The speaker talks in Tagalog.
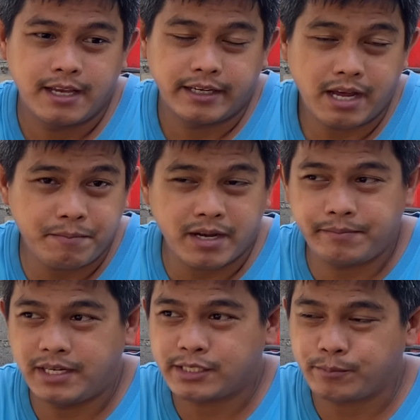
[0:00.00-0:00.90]

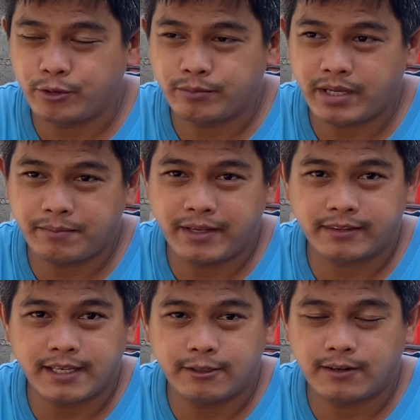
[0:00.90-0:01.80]
napakabilis pong
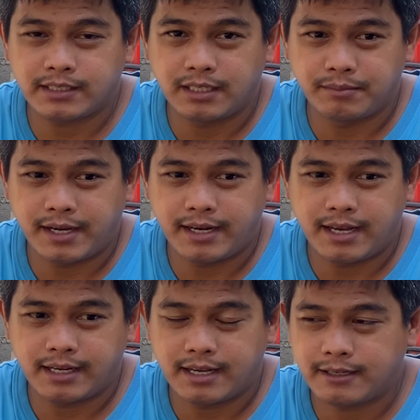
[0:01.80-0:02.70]
maibenta yung ating mga
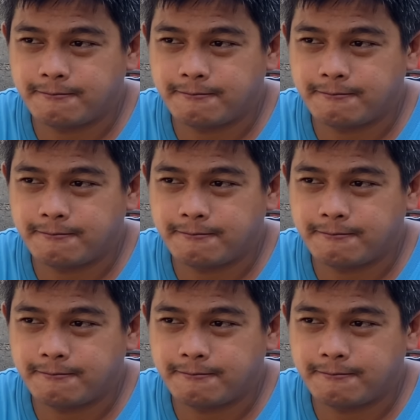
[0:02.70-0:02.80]
alaga.